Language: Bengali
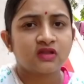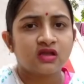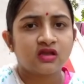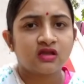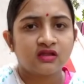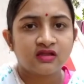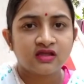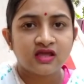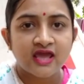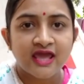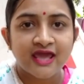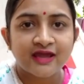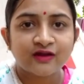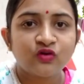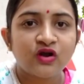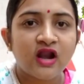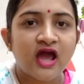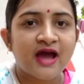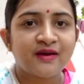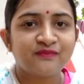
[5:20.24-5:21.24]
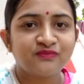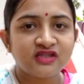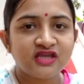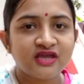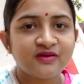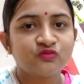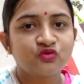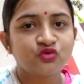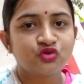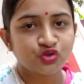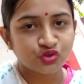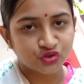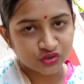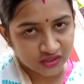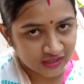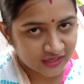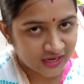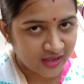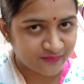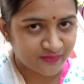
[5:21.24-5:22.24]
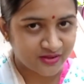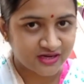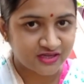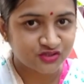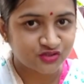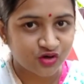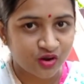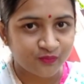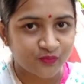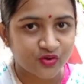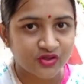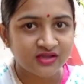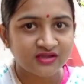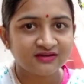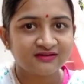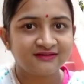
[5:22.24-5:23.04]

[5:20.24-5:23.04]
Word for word: আর এখন আম দিয়ে মুসুর ডাল খাবারই সময়